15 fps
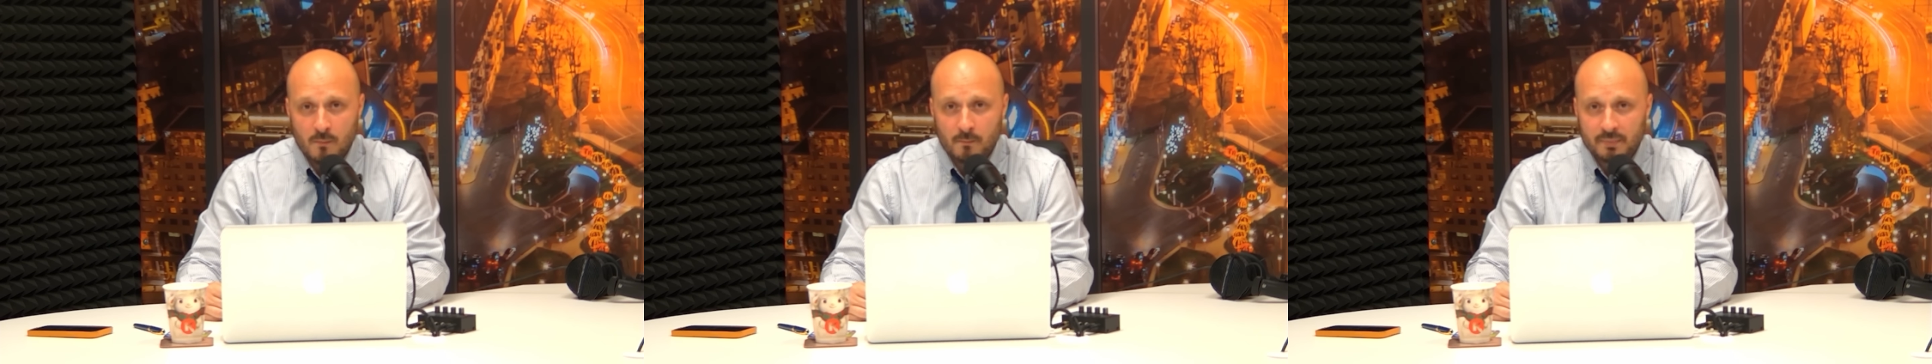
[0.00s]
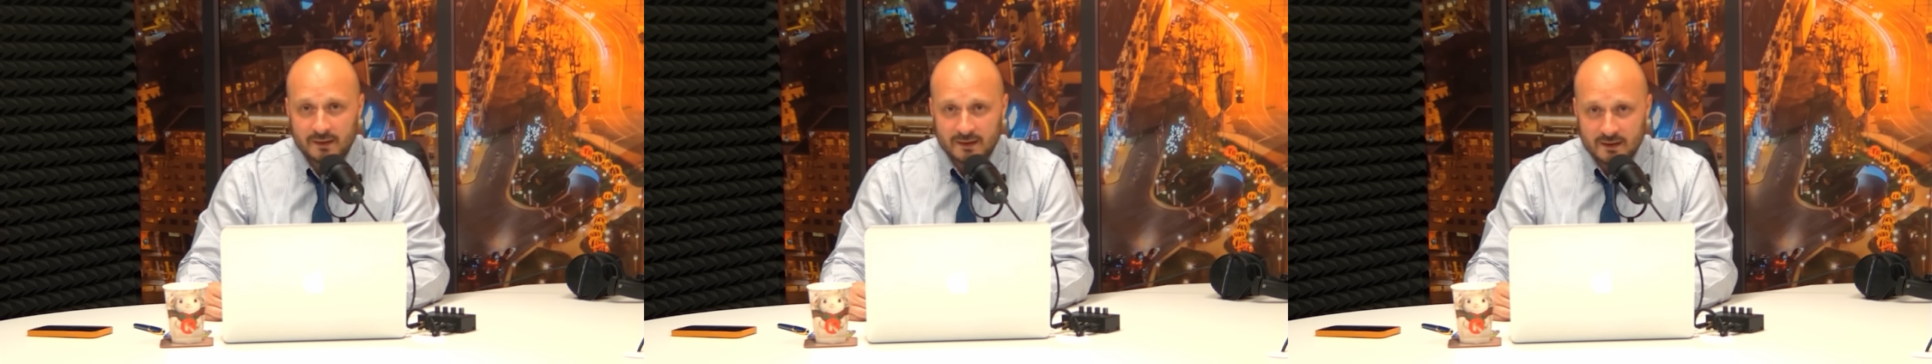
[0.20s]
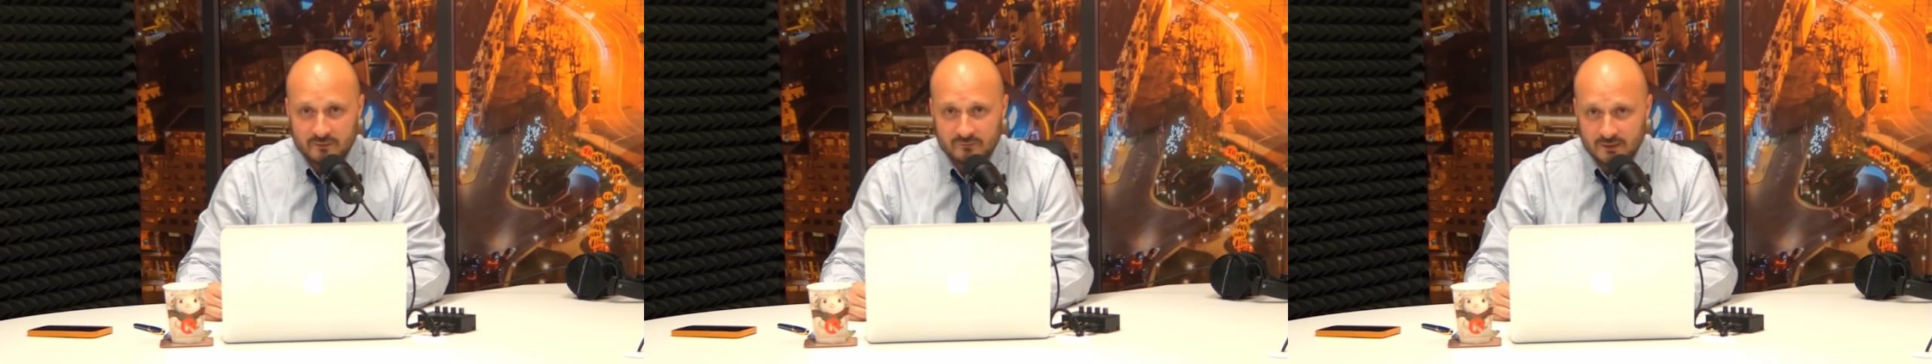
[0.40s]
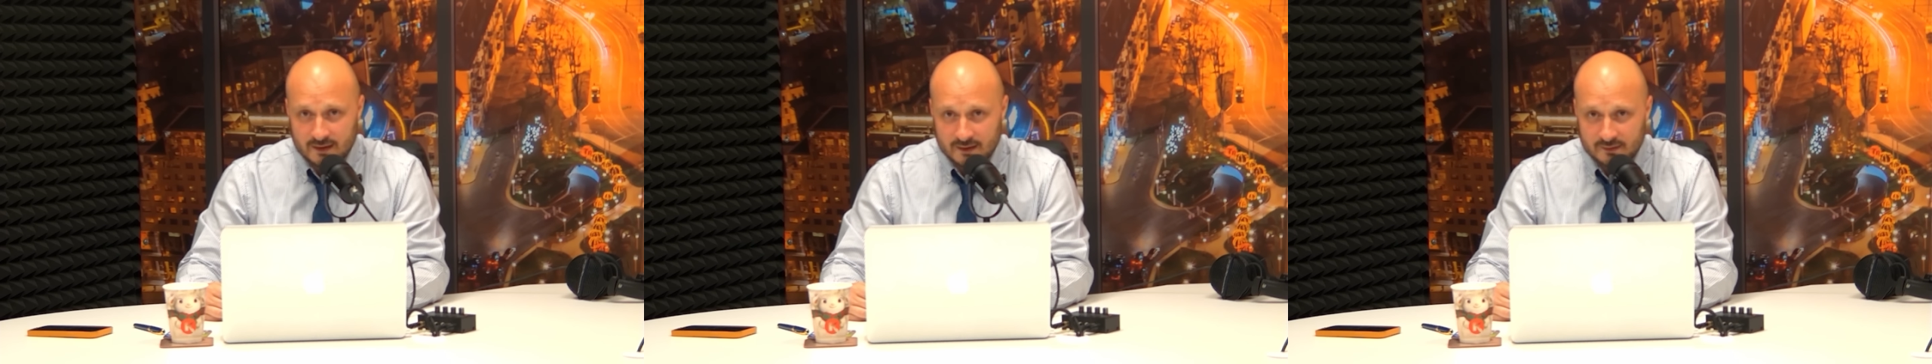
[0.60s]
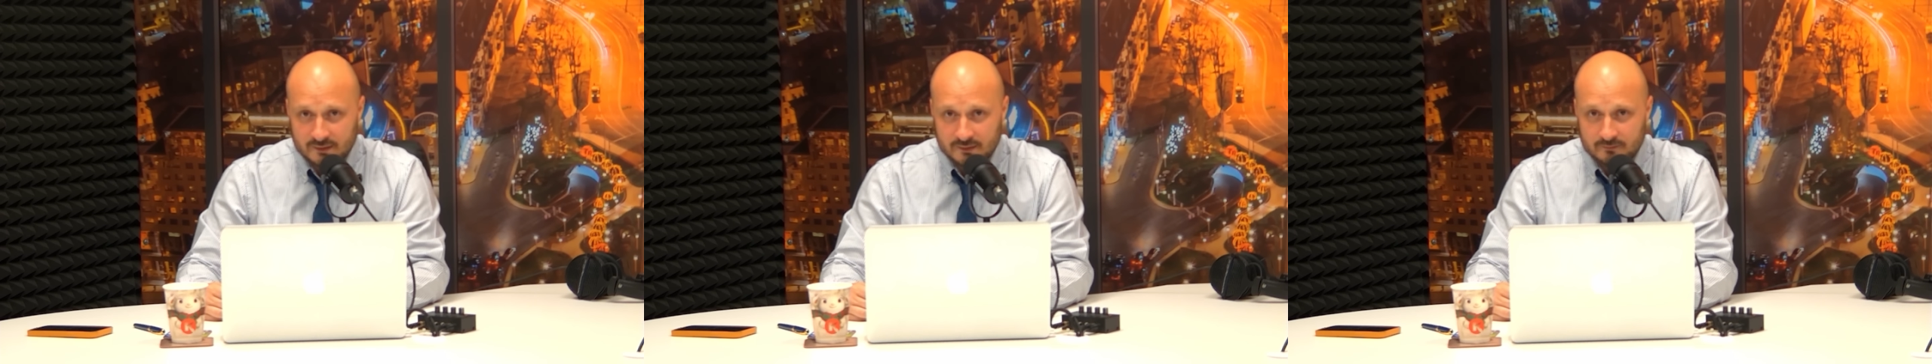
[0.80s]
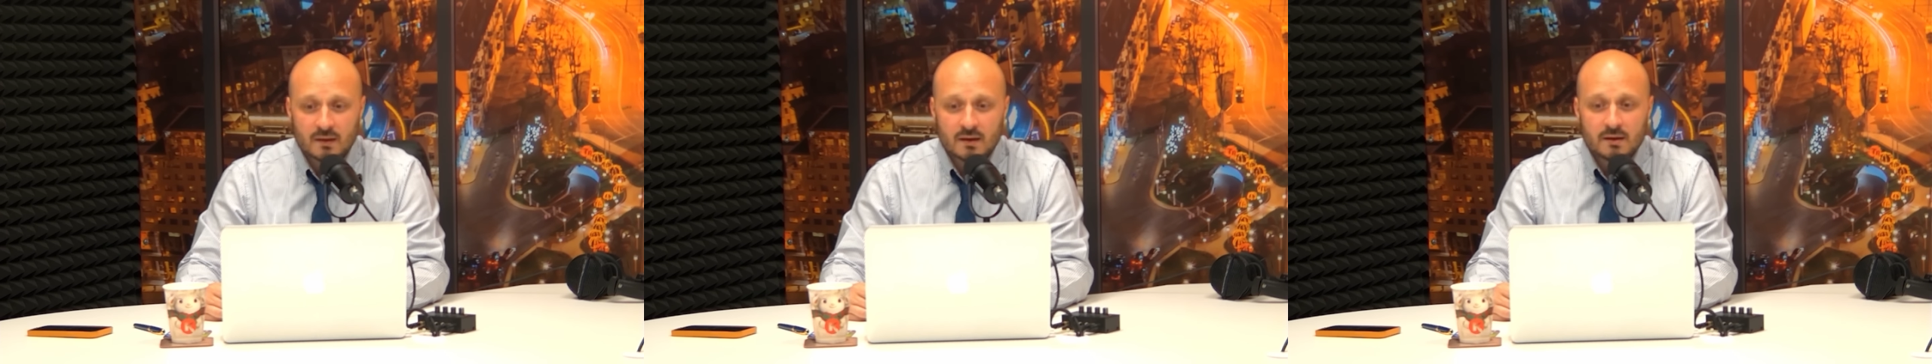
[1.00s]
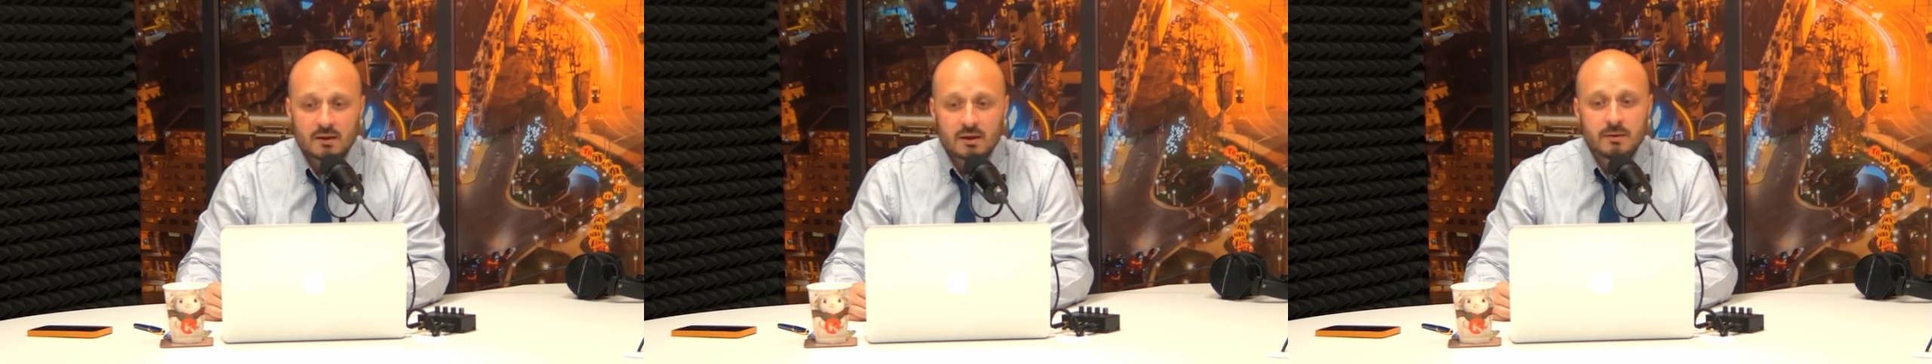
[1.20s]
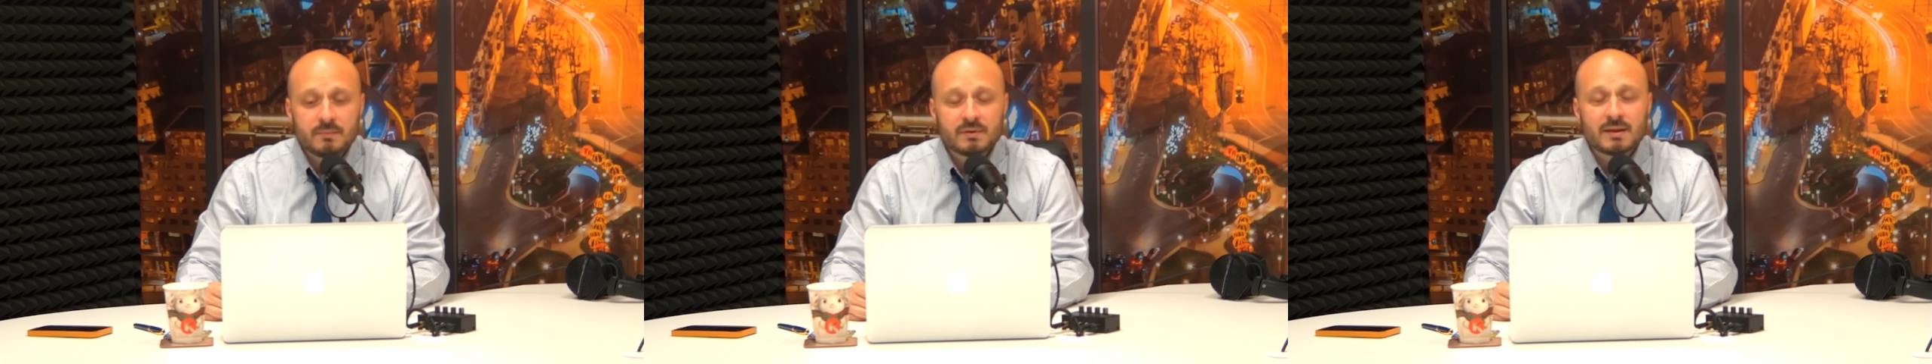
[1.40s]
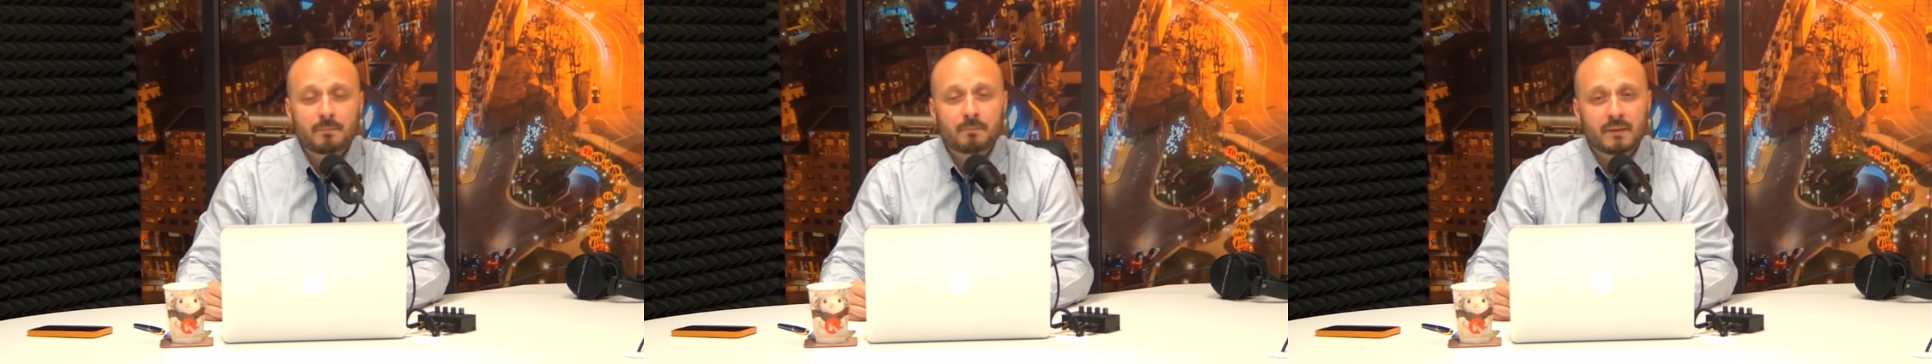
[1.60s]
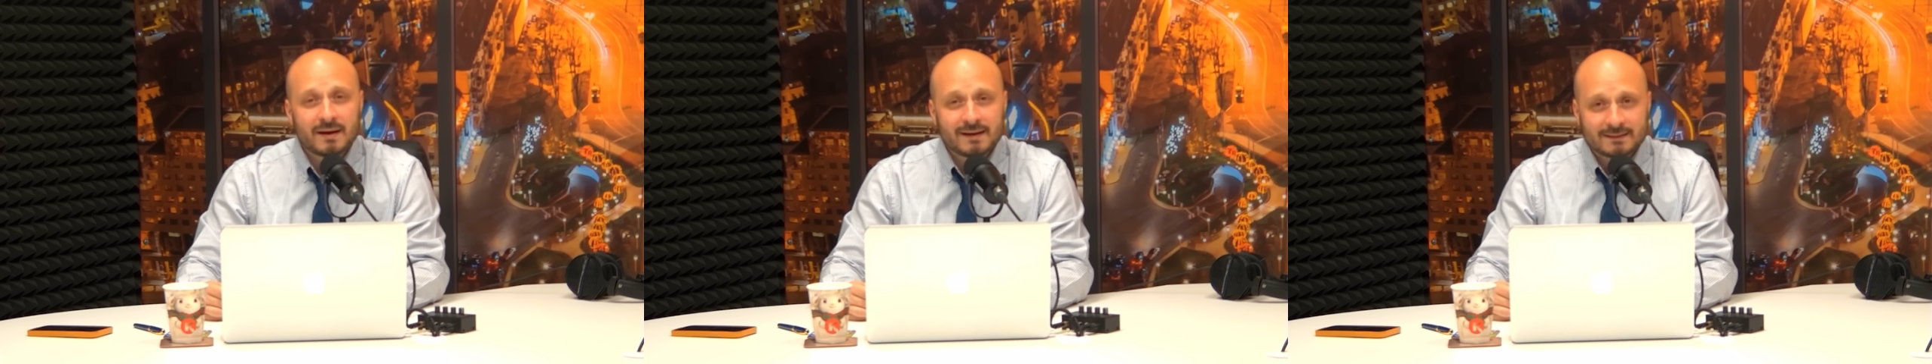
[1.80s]
проявлении. Именно
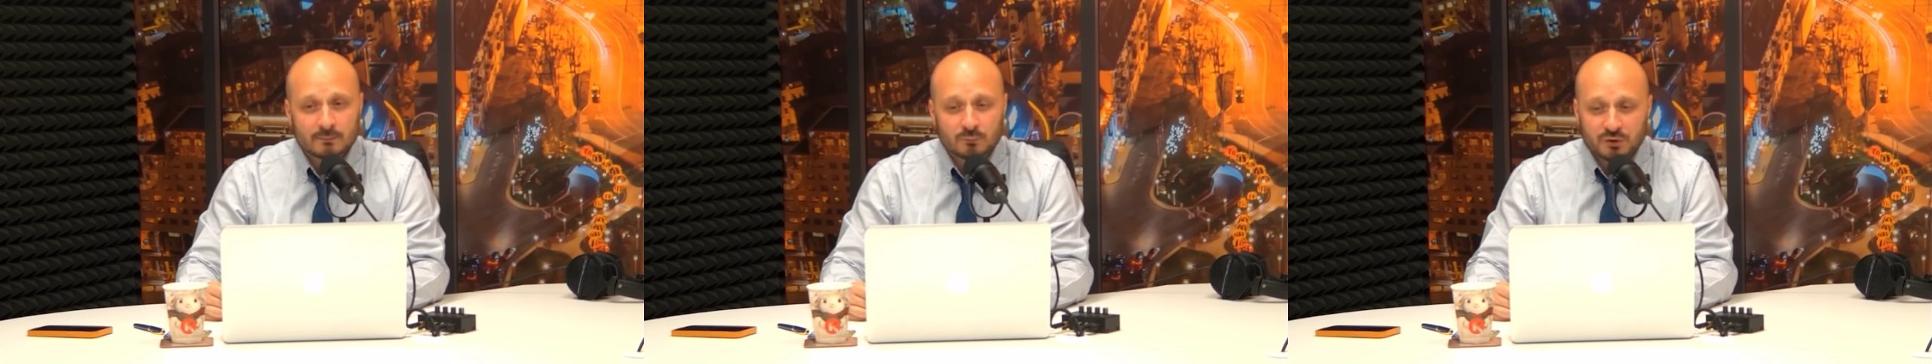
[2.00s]
поэтому так